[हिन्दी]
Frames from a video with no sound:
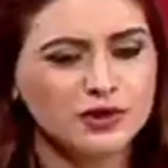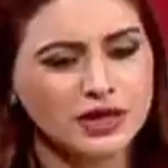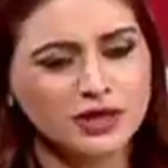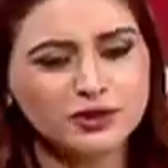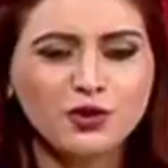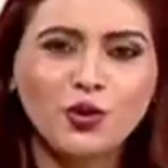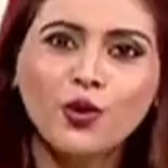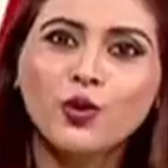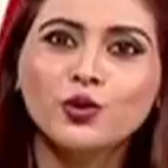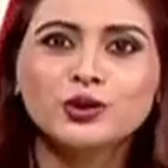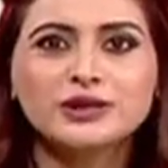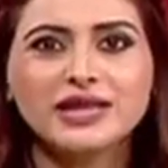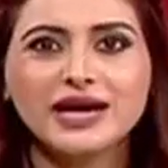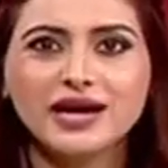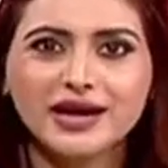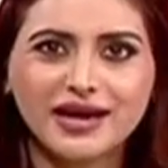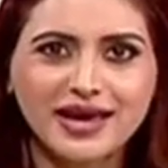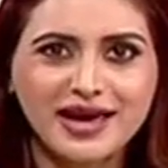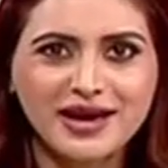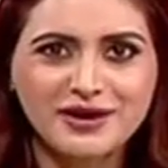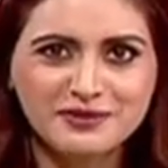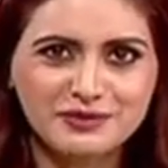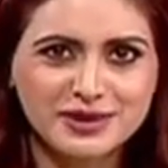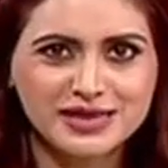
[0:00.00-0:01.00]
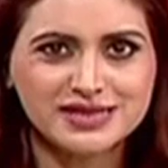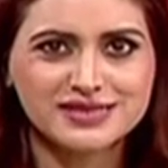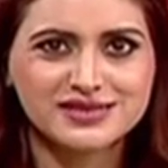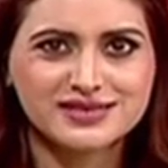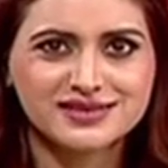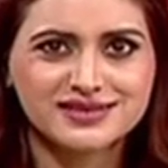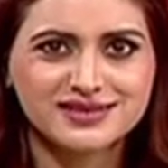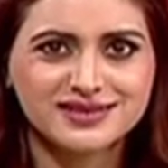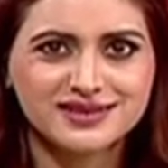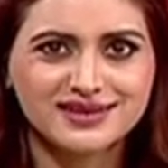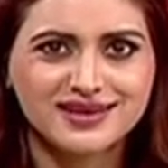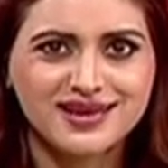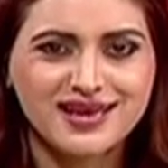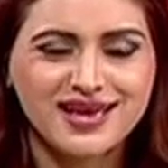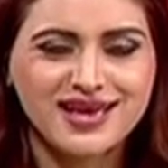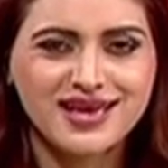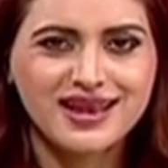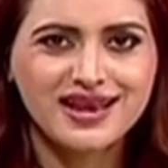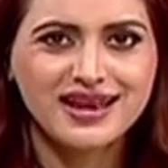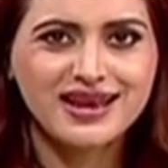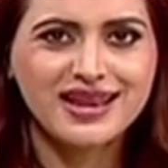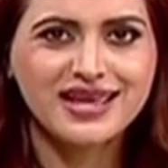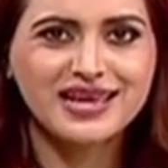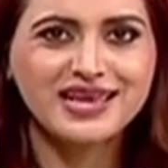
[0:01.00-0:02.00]
ये तो होता गया बस
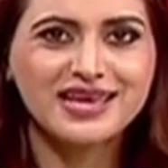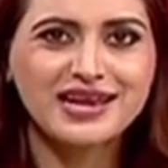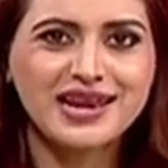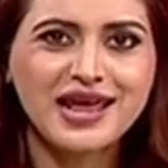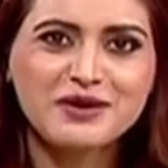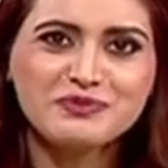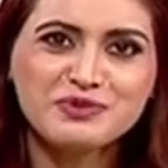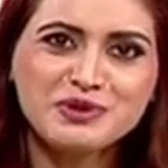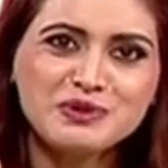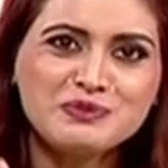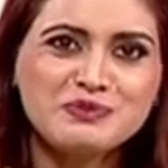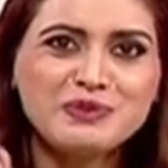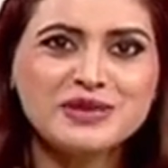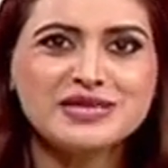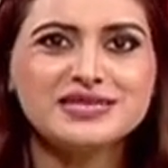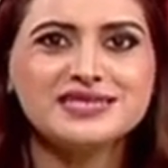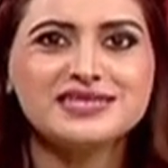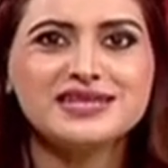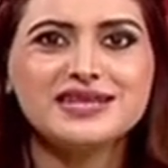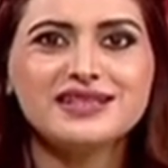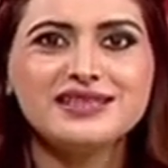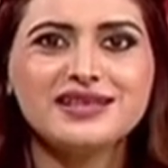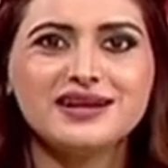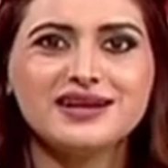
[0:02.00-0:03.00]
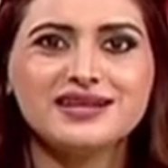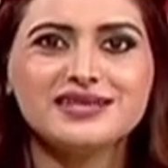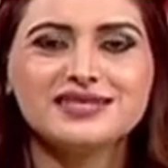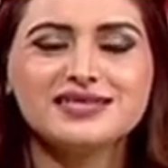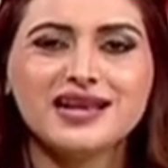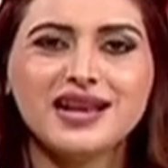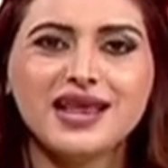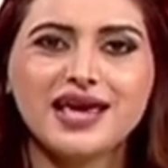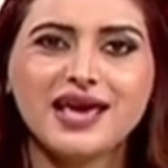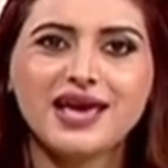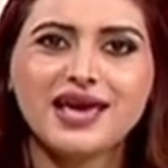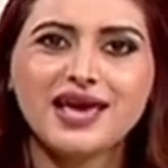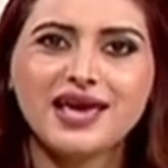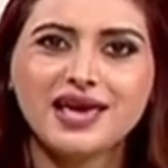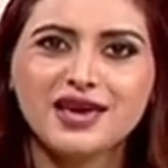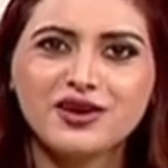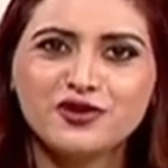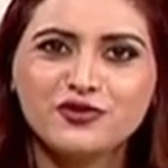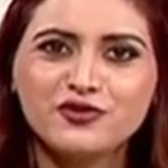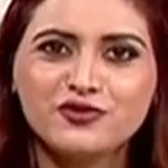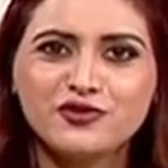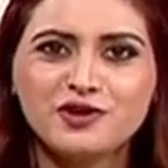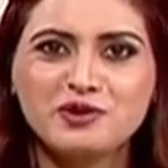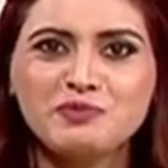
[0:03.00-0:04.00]
लेकिन आपकी हाँ। मंजिल दरअसल है एक
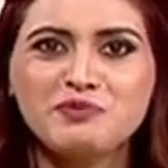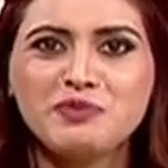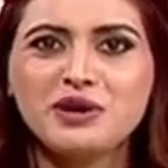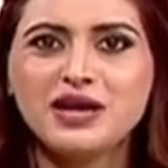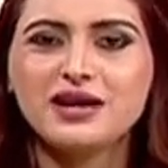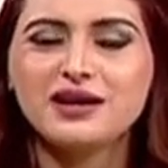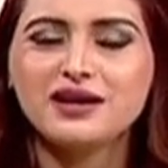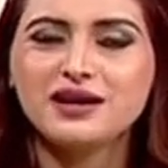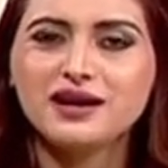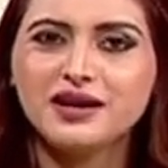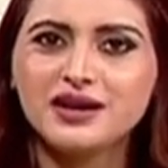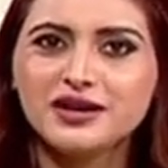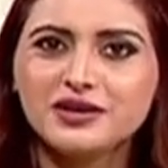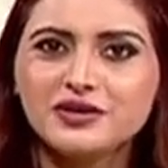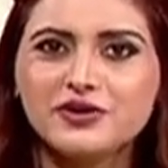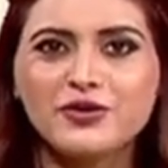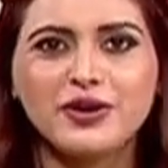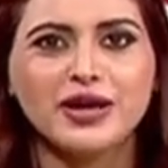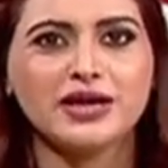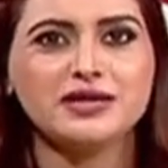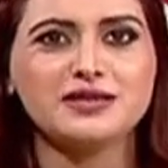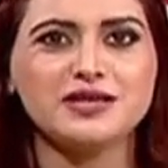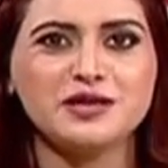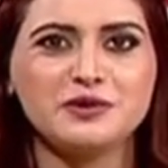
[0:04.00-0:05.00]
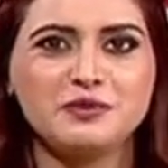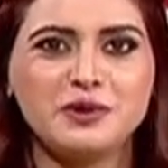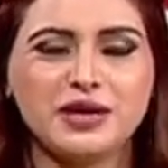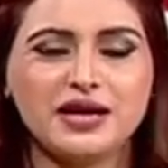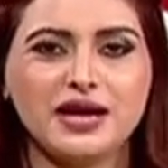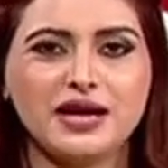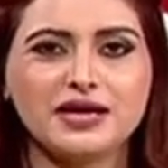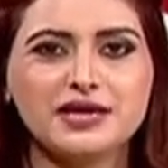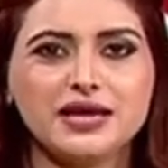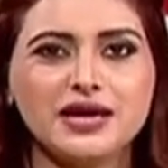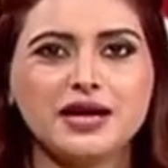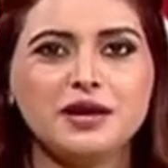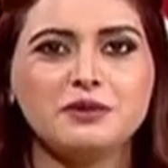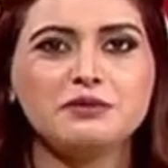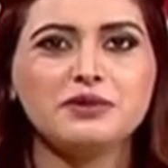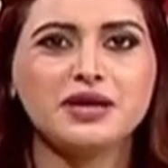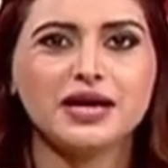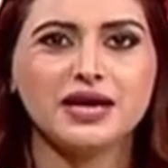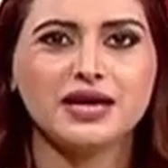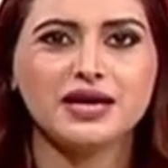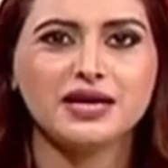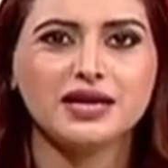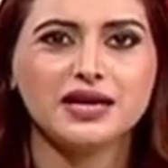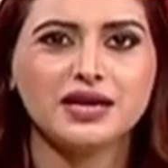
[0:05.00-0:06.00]
फिल्म मेकर एक डायरेक्टर बनना ये हम
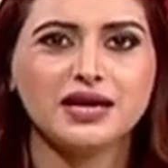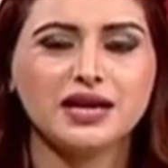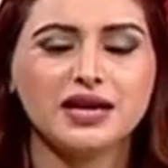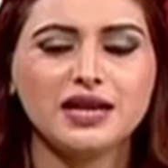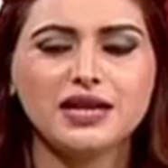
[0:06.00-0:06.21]
कहेंगे